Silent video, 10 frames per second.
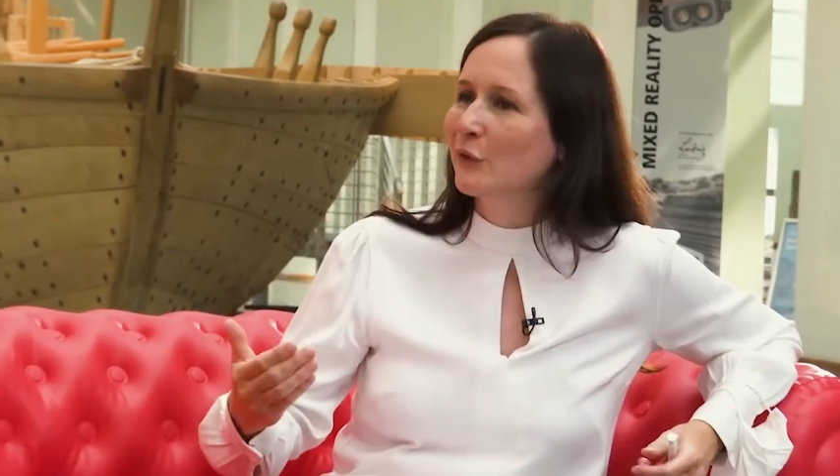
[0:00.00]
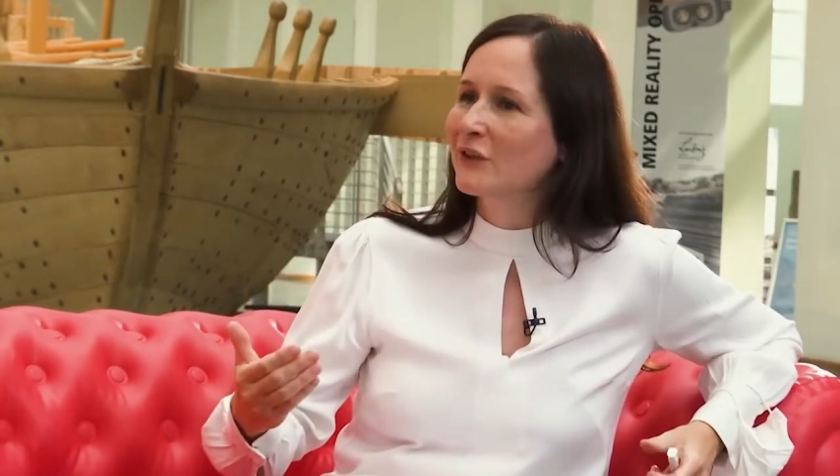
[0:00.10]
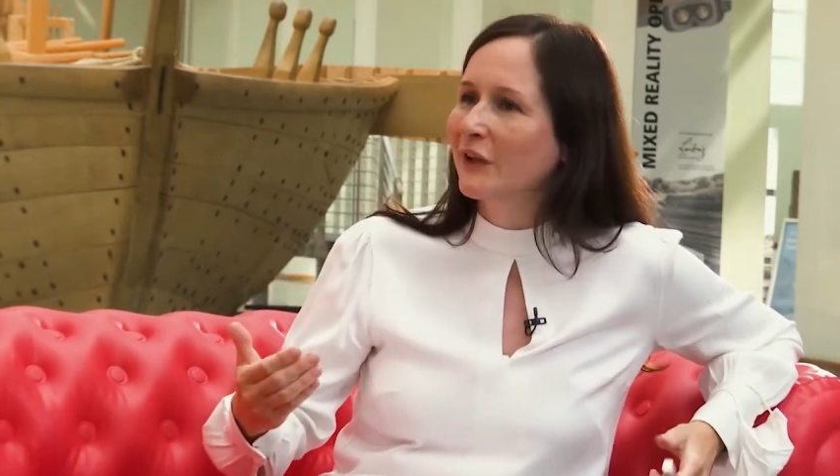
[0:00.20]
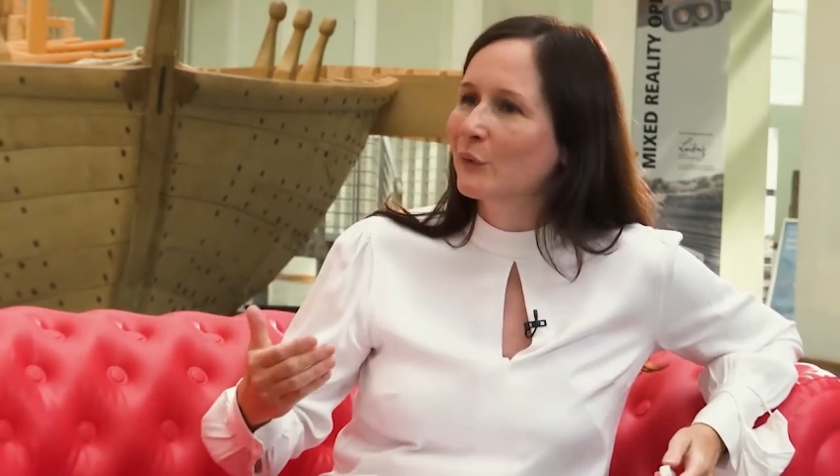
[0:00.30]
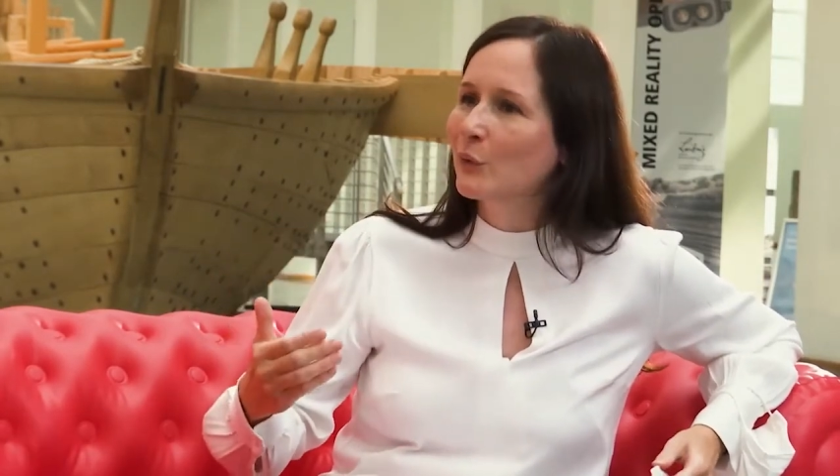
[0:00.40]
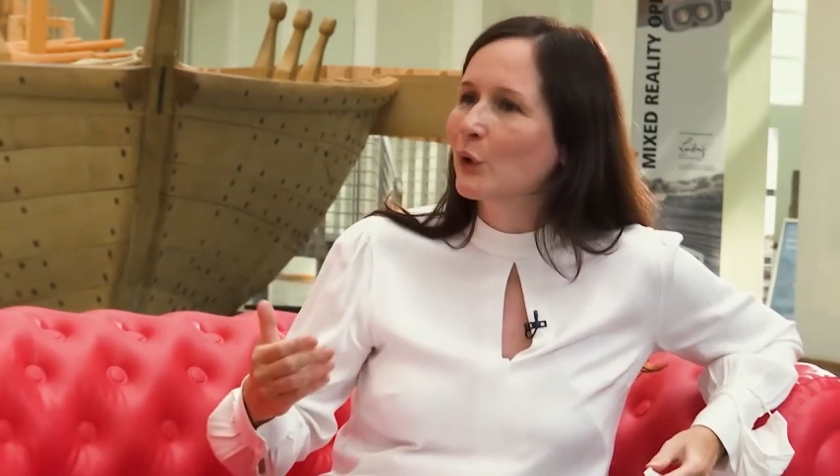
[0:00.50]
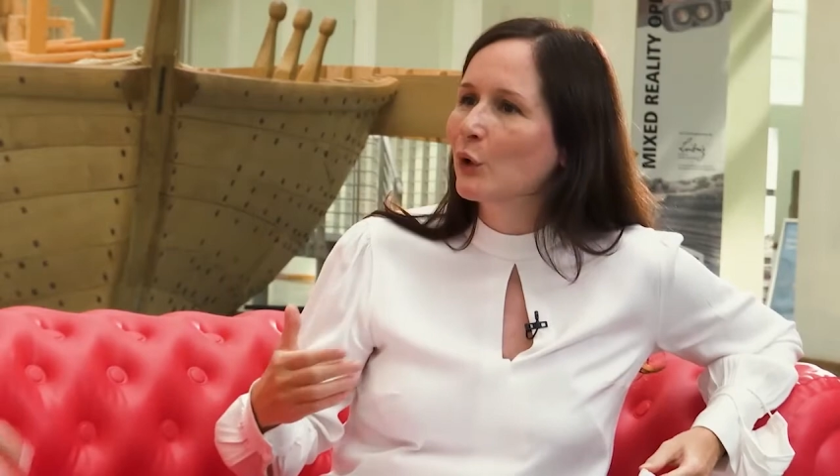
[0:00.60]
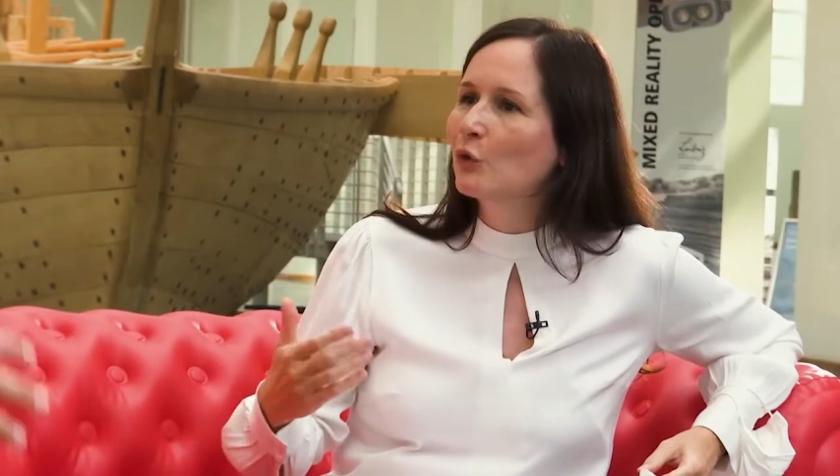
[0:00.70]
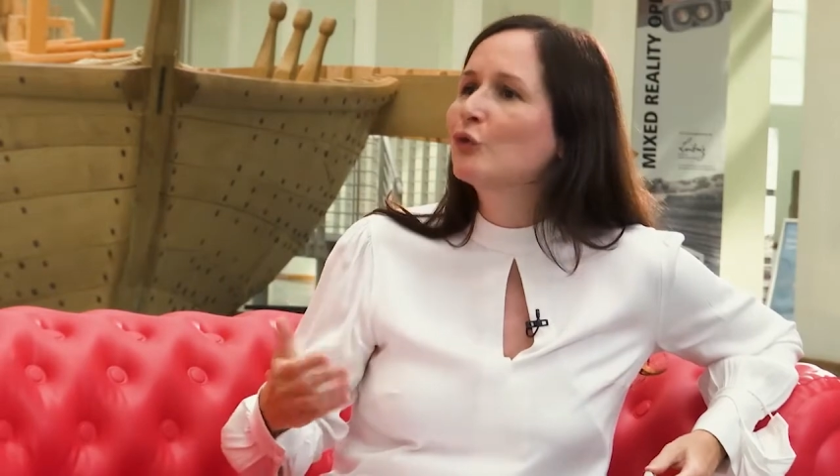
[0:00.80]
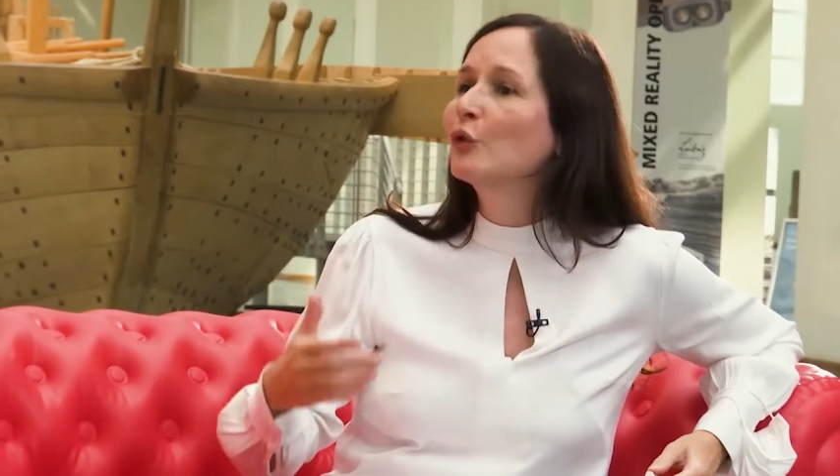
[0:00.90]
Mit also
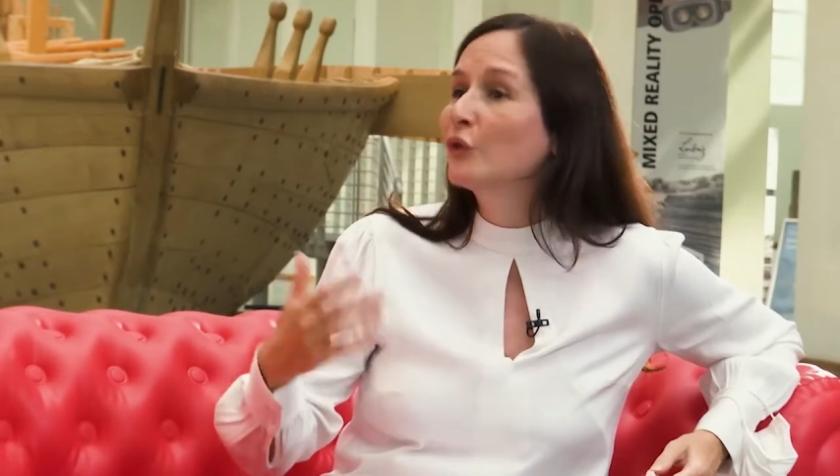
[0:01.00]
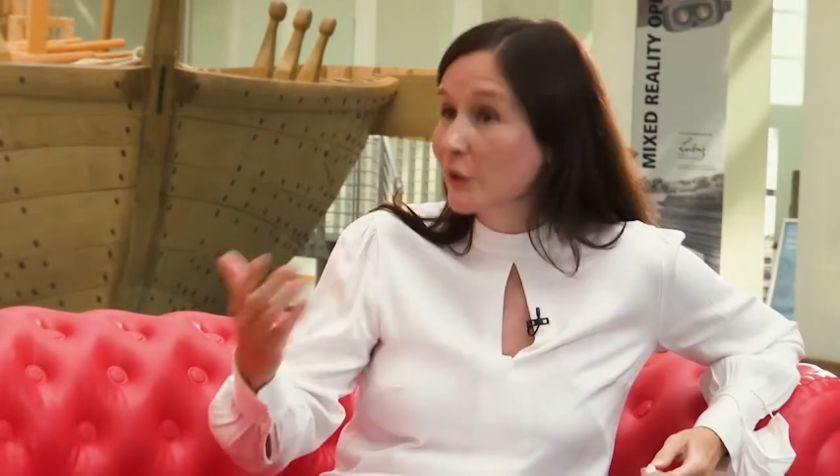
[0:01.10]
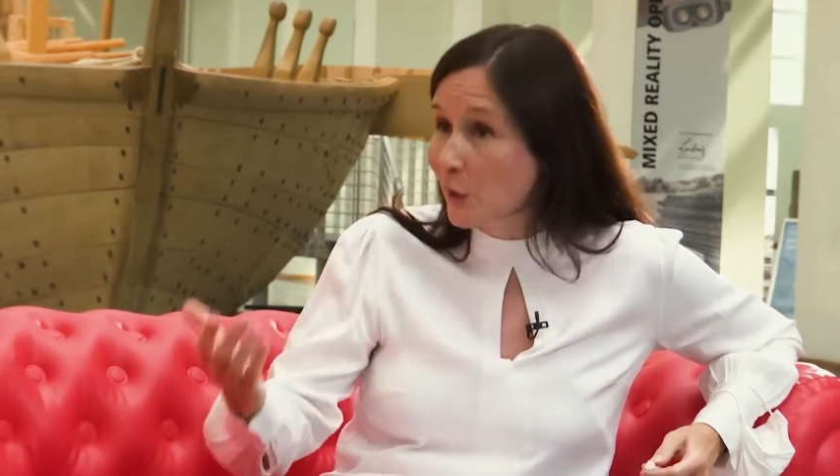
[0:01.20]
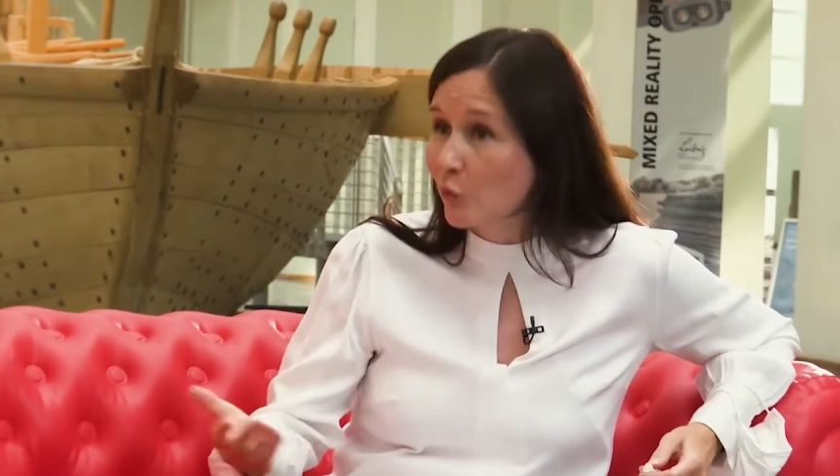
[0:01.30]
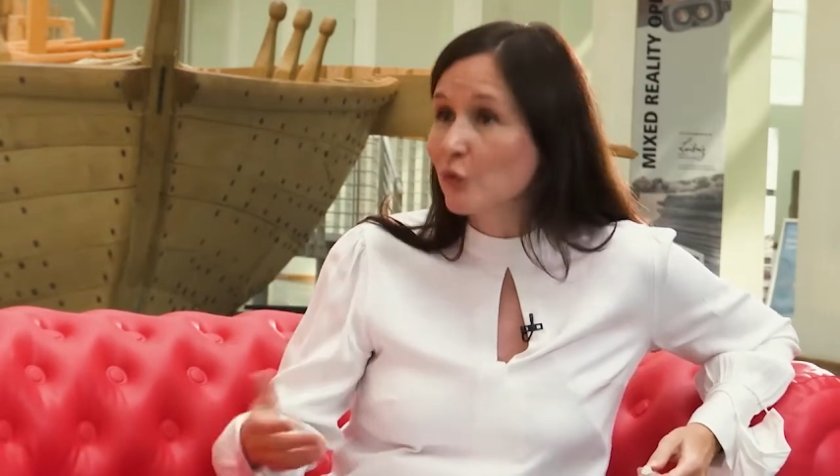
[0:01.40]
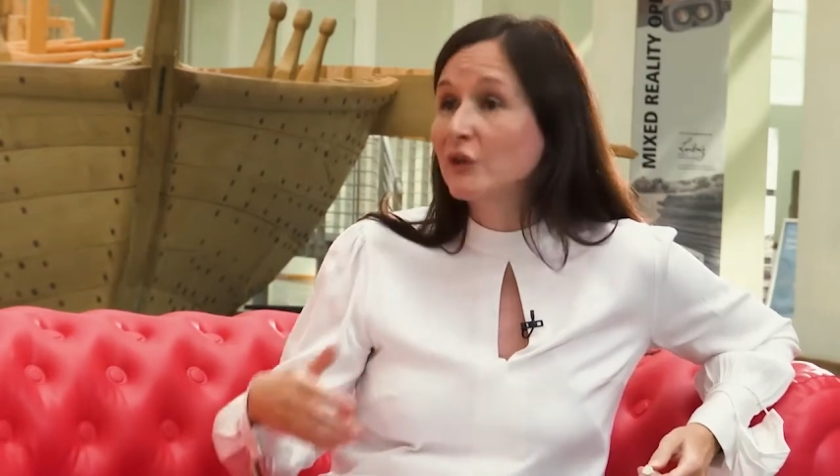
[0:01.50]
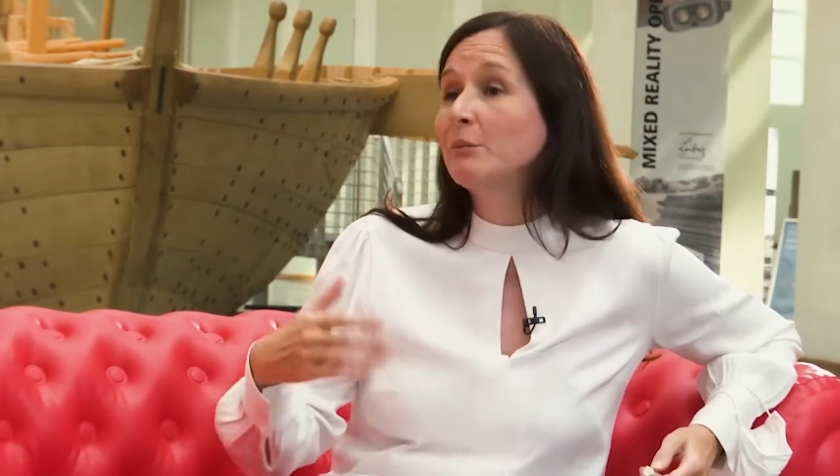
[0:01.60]
Festen durch genau durch äh,